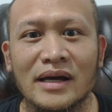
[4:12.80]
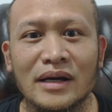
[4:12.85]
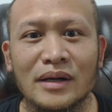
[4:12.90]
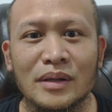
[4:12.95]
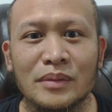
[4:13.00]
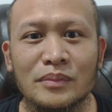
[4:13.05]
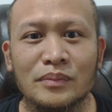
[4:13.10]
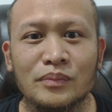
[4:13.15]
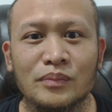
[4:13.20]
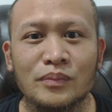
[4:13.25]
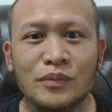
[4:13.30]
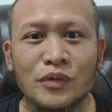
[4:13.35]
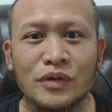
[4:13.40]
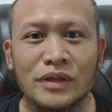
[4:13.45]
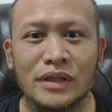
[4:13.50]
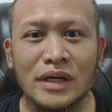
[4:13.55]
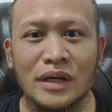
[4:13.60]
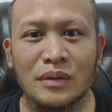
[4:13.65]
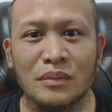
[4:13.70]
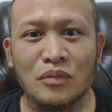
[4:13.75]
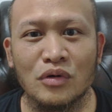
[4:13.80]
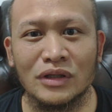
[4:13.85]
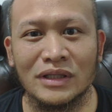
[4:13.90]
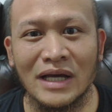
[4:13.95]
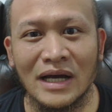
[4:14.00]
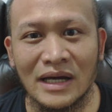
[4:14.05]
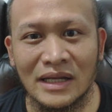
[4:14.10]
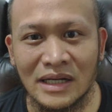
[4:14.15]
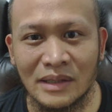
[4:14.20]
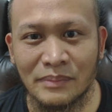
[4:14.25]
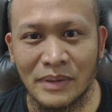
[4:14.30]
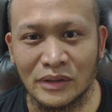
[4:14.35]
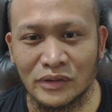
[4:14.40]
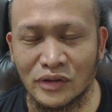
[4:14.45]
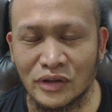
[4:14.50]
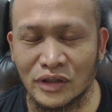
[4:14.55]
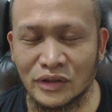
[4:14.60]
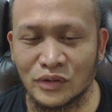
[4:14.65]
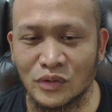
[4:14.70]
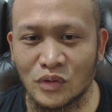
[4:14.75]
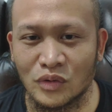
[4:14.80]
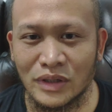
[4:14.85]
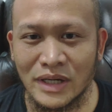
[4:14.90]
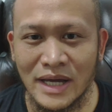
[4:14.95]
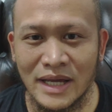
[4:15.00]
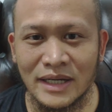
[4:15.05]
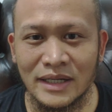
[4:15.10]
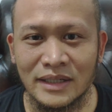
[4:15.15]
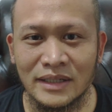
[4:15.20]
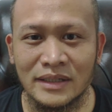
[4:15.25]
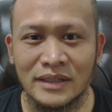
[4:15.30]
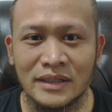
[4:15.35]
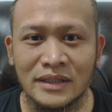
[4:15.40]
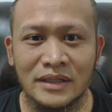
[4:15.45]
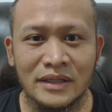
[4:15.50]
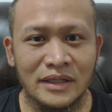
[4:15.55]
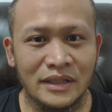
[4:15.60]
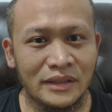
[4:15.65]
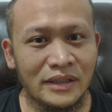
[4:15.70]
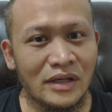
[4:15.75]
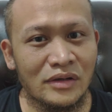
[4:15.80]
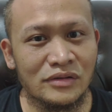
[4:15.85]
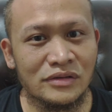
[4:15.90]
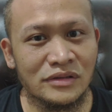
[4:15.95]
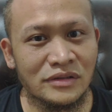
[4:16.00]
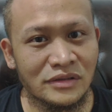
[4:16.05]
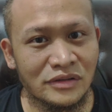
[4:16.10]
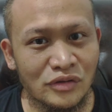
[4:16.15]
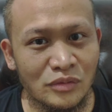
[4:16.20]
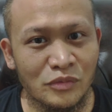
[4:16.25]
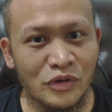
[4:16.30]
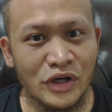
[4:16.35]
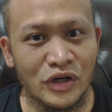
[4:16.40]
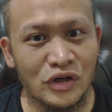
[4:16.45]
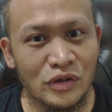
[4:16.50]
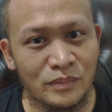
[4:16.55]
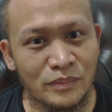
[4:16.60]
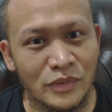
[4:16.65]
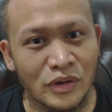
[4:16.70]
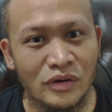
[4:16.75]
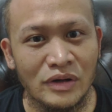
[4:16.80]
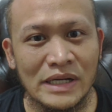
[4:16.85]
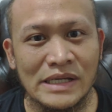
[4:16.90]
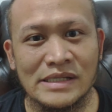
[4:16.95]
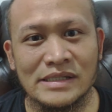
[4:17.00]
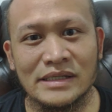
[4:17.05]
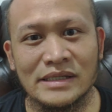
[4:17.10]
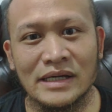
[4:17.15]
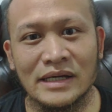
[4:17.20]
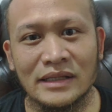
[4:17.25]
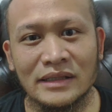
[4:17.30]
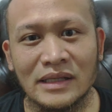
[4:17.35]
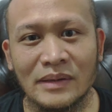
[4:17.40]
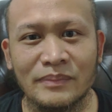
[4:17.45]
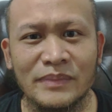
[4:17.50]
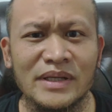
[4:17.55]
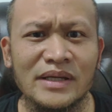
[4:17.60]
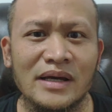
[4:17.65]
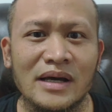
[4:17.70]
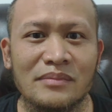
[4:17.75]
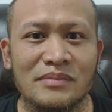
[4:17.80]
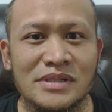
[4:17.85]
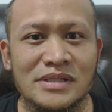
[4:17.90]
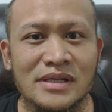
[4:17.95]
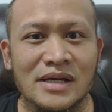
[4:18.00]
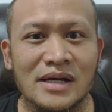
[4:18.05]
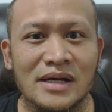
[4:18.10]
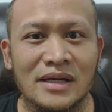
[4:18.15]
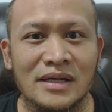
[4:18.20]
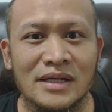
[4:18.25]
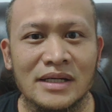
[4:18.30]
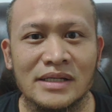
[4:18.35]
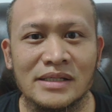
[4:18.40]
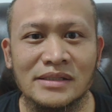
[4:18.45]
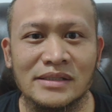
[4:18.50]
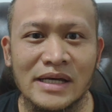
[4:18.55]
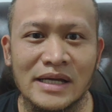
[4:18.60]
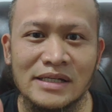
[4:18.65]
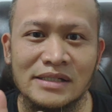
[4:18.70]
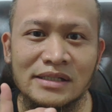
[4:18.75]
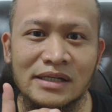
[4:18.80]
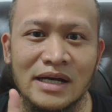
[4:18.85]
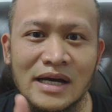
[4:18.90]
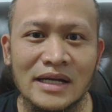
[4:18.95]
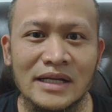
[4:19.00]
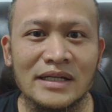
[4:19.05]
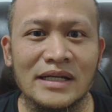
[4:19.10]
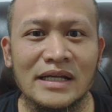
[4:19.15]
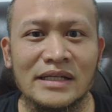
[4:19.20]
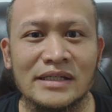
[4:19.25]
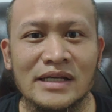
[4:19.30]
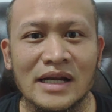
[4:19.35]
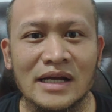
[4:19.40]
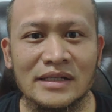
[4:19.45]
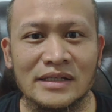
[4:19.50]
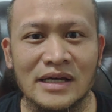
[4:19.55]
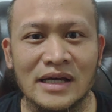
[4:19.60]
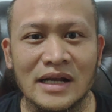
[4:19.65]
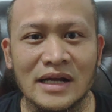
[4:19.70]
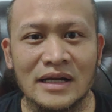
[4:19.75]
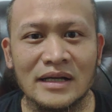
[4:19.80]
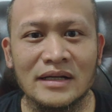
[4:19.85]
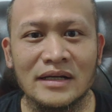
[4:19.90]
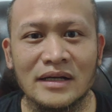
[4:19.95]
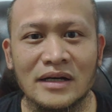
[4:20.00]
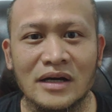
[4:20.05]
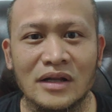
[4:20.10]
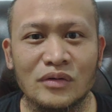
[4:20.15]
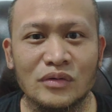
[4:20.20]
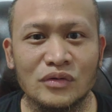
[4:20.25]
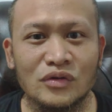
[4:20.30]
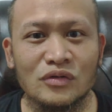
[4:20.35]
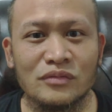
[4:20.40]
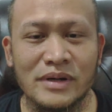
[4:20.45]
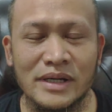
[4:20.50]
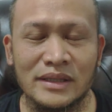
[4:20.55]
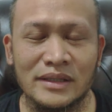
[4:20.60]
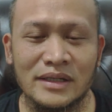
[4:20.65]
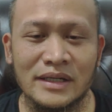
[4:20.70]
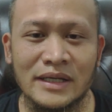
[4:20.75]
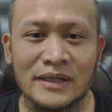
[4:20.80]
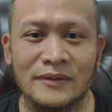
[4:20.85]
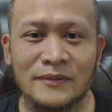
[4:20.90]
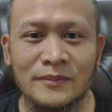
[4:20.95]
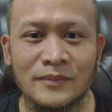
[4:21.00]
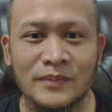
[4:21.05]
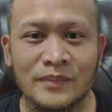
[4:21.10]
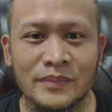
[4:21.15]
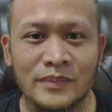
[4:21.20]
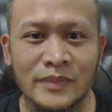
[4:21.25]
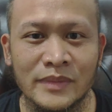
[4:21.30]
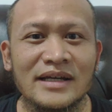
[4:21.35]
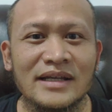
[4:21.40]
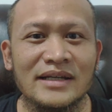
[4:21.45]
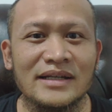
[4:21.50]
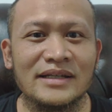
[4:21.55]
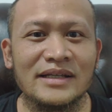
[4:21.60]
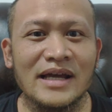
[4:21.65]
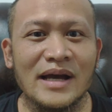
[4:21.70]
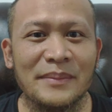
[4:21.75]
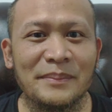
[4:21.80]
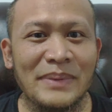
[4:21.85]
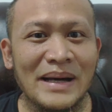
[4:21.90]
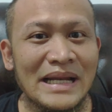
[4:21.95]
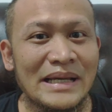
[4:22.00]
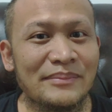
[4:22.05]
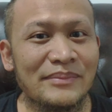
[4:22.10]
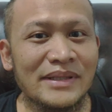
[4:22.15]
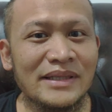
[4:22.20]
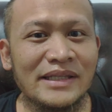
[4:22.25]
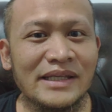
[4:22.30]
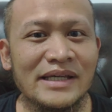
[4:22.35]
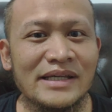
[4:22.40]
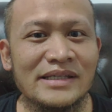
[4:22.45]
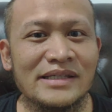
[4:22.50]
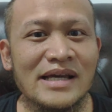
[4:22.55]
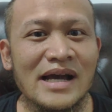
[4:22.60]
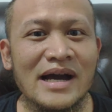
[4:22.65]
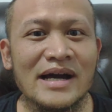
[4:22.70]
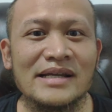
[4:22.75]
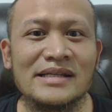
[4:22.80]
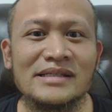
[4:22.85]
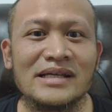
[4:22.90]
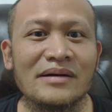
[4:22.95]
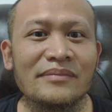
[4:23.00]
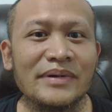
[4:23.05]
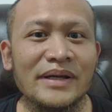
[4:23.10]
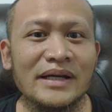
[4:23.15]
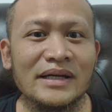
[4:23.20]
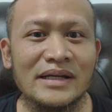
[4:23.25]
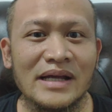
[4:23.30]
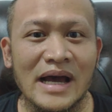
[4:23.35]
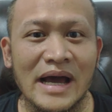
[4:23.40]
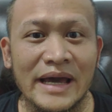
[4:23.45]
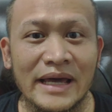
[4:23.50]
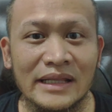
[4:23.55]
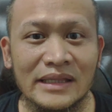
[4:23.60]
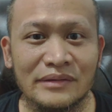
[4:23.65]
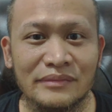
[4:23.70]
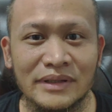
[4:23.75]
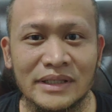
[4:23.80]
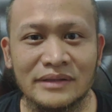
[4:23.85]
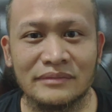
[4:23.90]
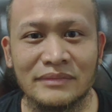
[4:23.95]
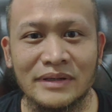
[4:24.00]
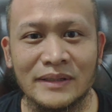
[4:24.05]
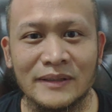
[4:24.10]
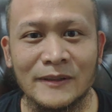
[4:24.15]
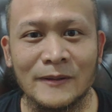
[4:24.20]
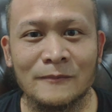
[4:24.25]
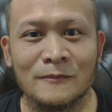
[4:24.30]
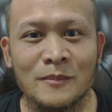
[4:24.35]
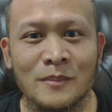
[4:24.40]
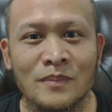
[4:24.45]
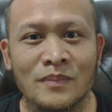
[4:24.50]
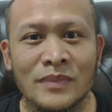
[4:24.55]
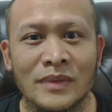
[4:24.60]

yang punya buat botakan faktor keturunan ini harus seumur hidup mengolesnya, tapi ya bisa sehari sekali dan jarang-jarang kalau untuk maintenance. Dan yang paling penting jangan sampai kena air teman-teman ya.